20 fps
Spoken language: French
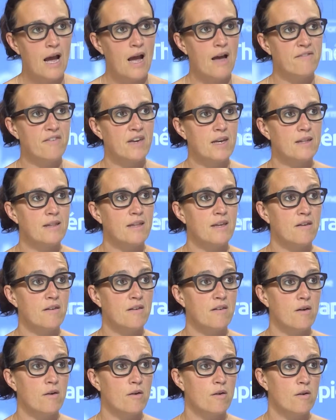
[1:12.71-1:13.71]
avec
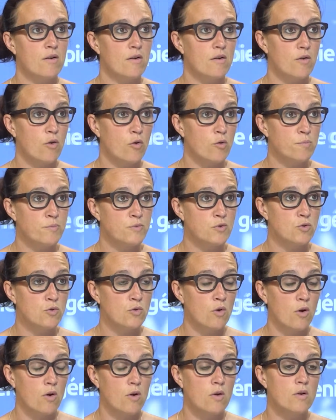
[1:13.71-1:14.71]
des euh,
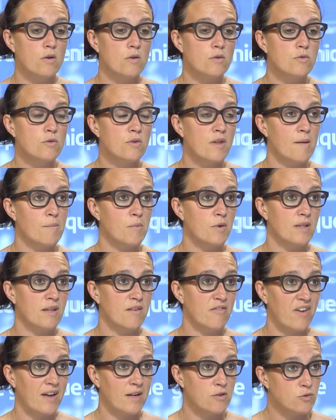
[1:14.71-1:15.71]
ruptures euh, notamment et
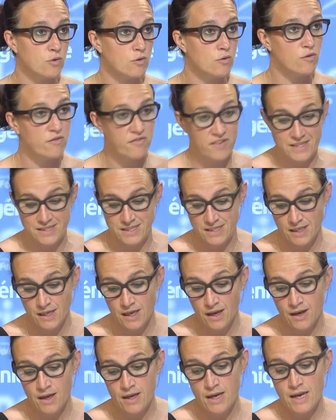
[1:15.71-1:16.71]
des fractures de fatigue,